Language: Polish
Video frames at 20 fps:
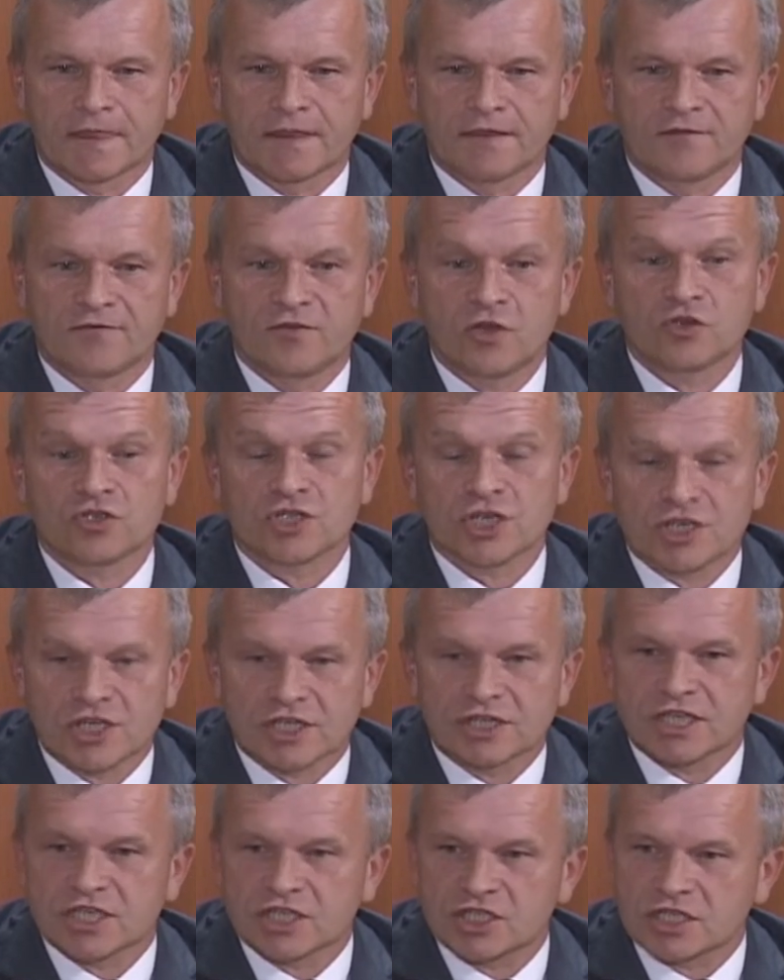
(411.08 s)
wiąże
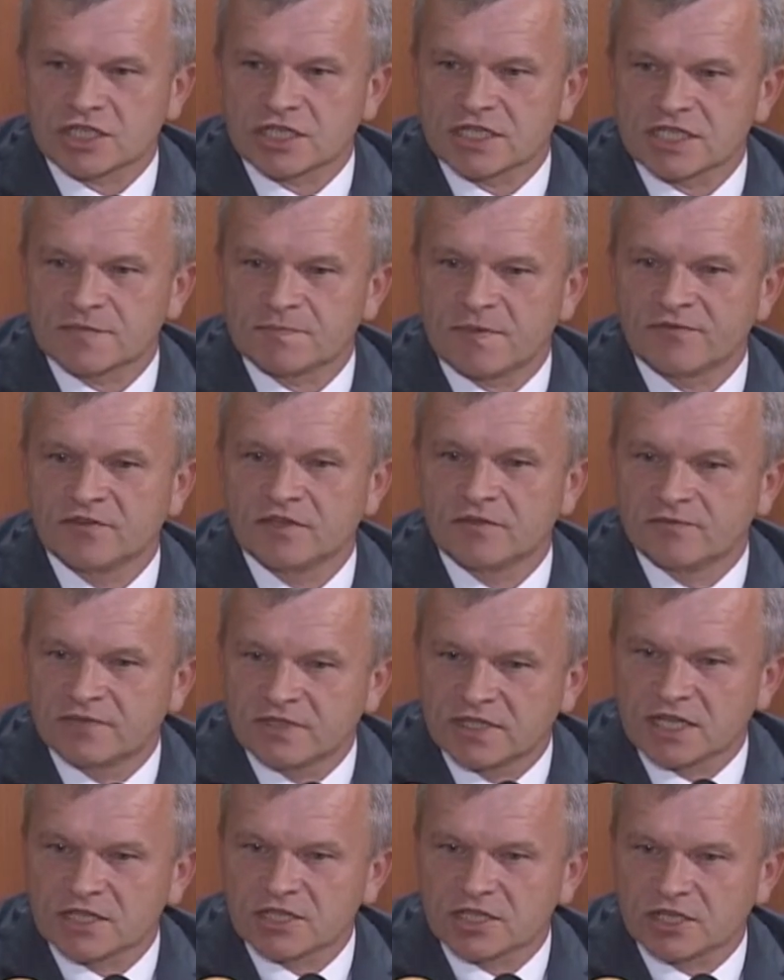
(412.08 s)
się też e, z pewnym
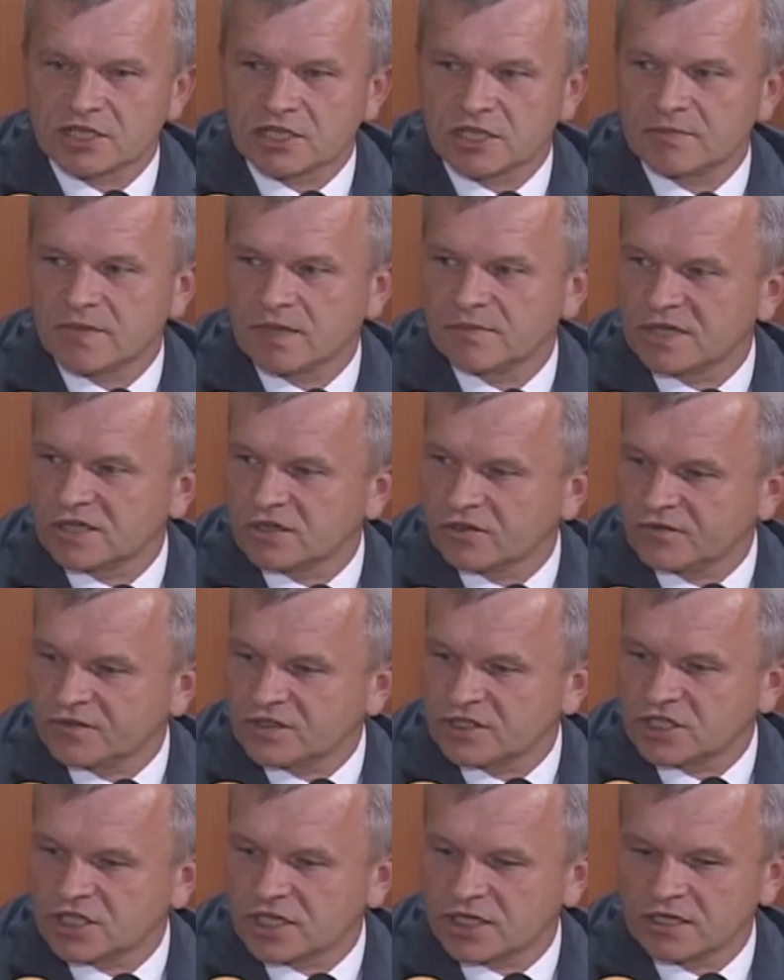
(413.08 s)
wydarzeniem, a
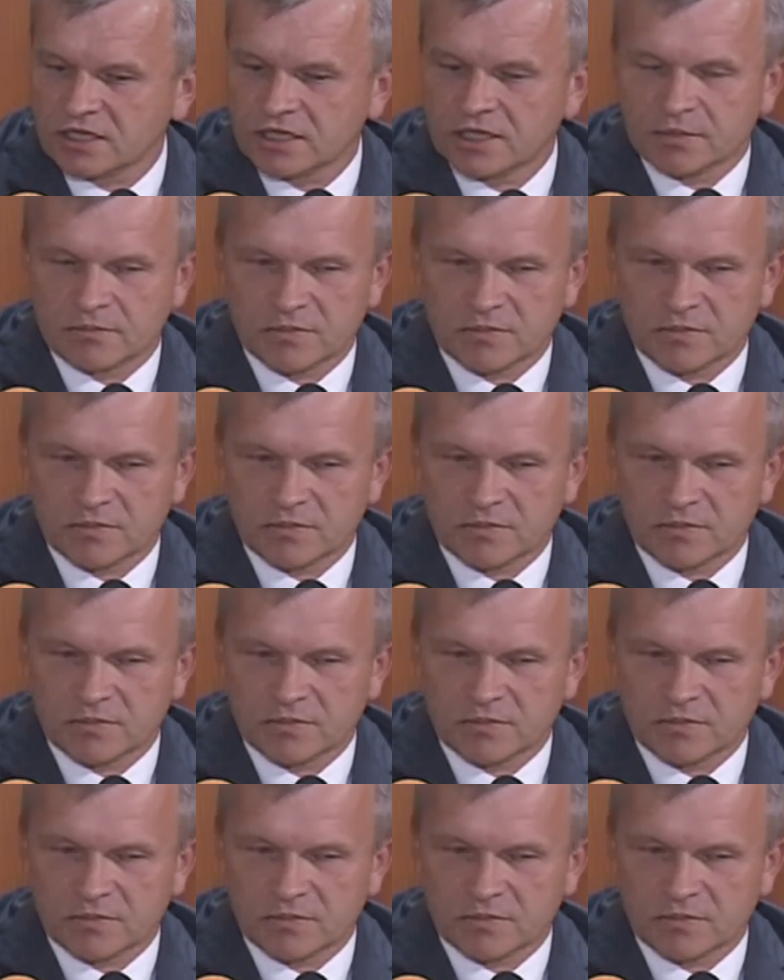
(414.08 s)
mianowicie,